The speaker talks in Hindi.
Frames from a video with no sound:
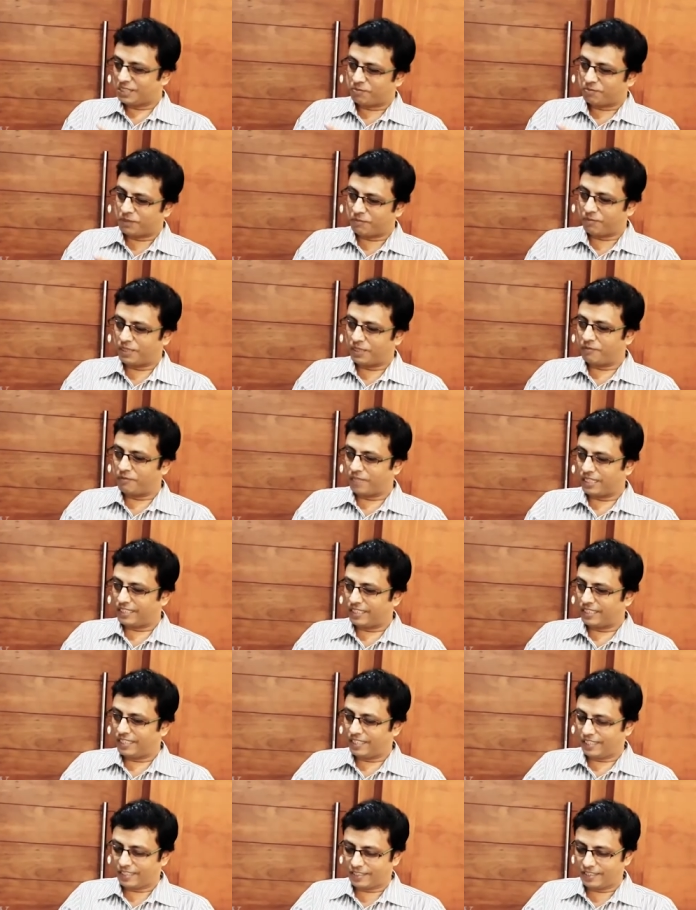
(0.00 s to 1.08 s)
सबसे बड़ी बात
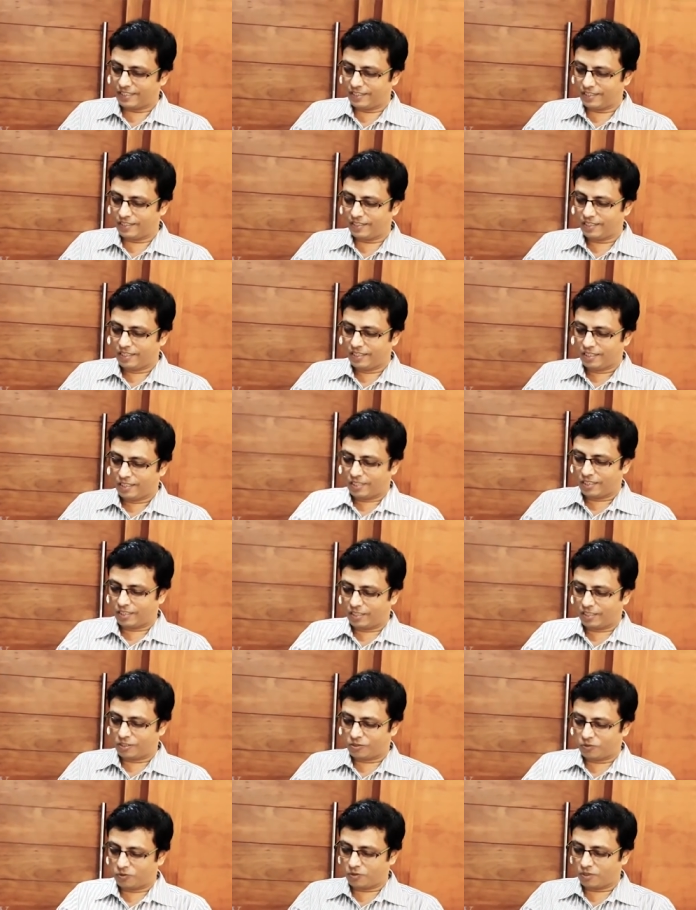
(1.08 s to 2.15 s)
है कि
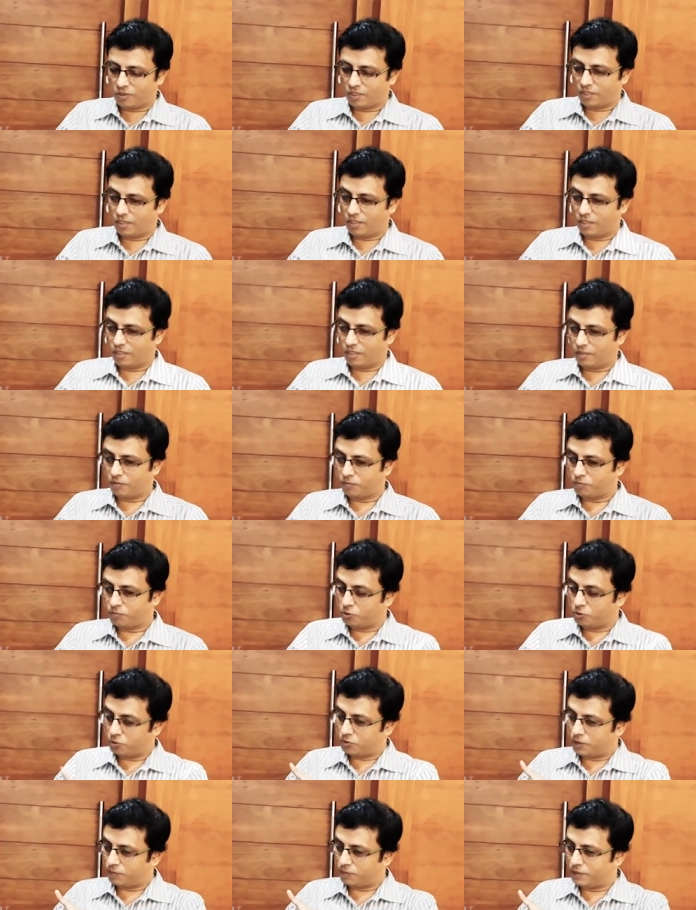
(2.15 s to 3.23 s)
तो जो
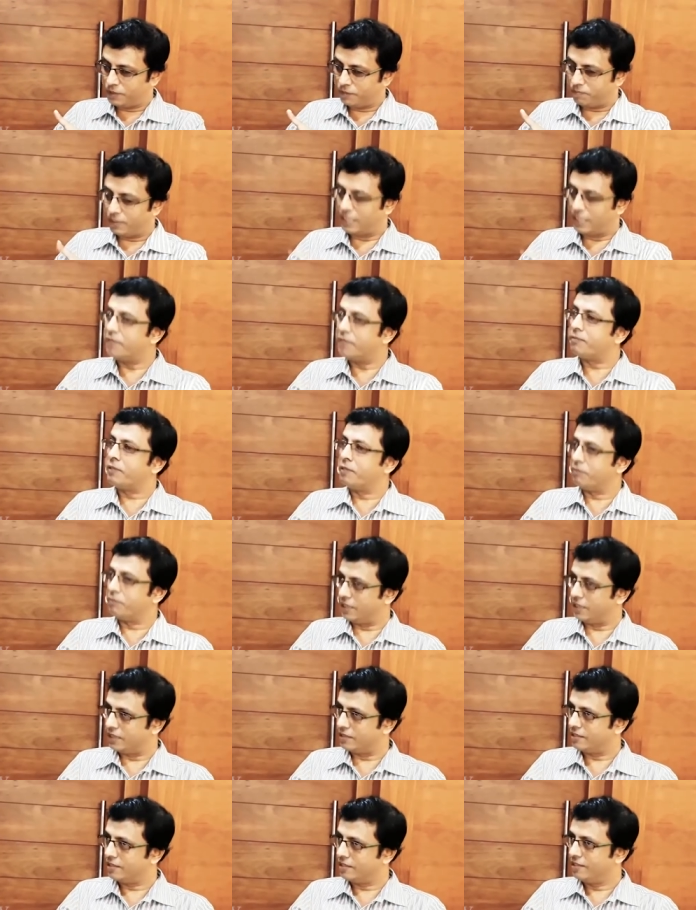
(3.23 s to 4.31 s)
सबसे पहली फिल्म रही
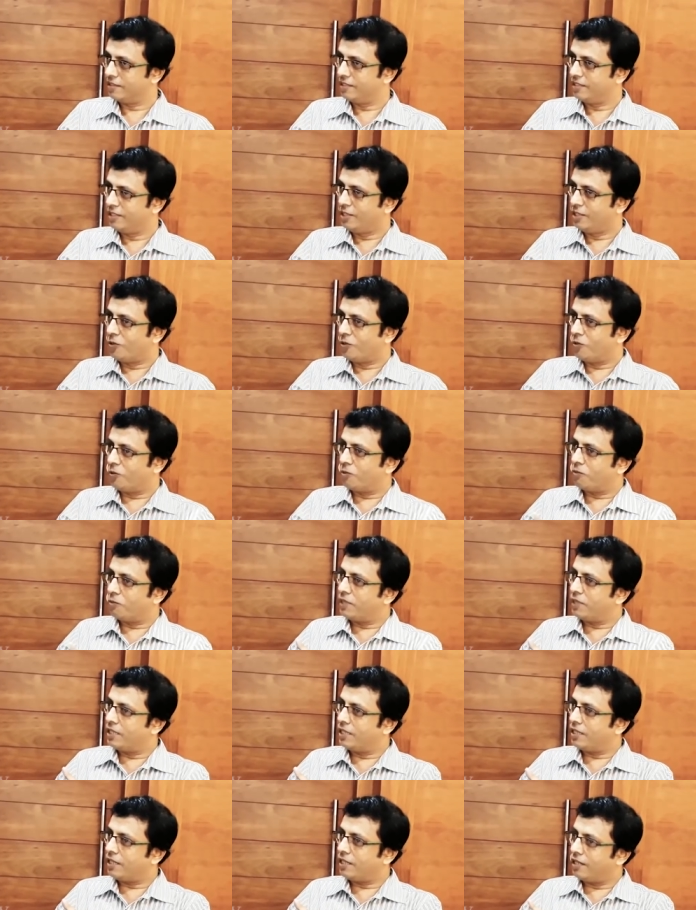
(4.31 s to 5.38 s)
वो
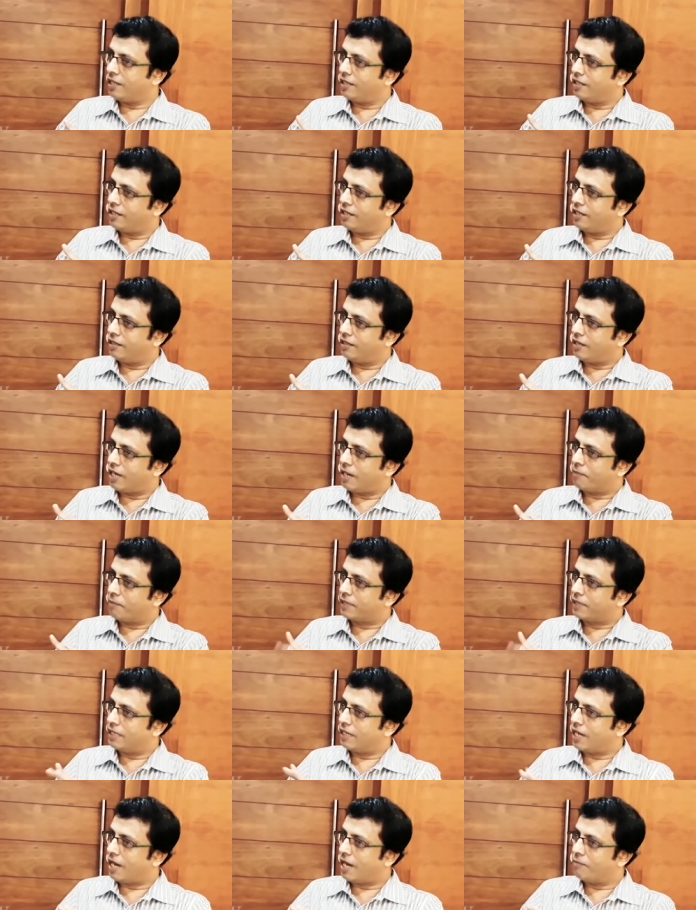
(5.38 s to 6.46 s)
में आपके
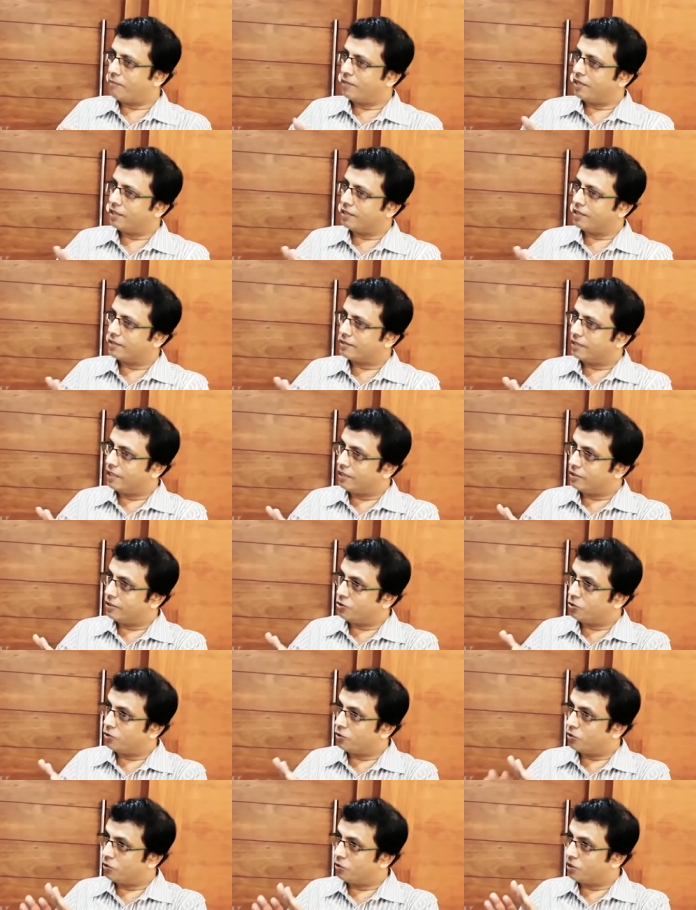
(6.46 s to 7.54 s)
नाम है जो
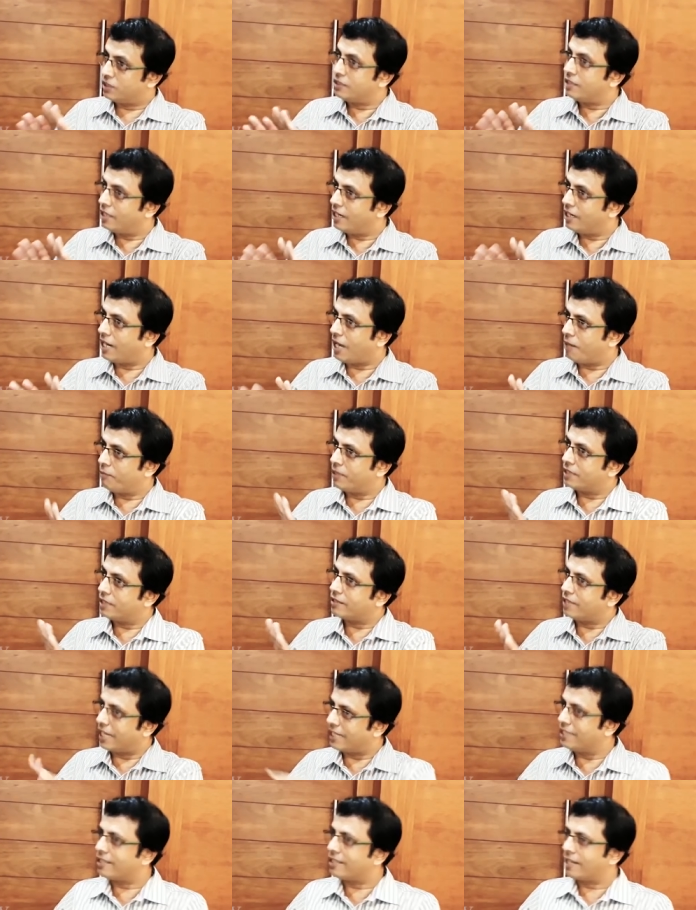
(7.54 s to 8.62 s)
ओरिजिनल नाम है
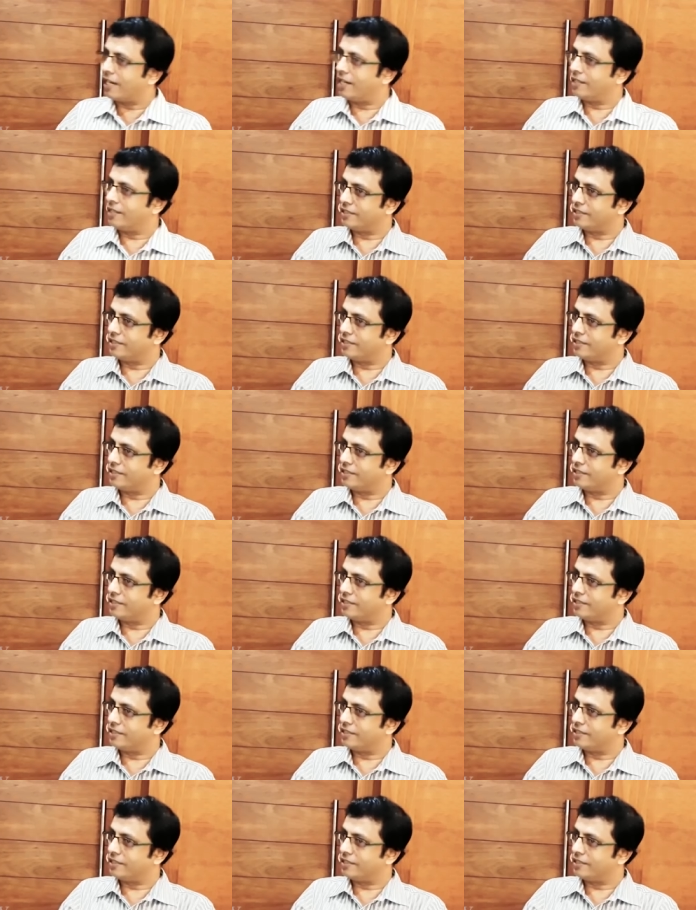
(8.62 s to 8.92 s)
ताहिर खान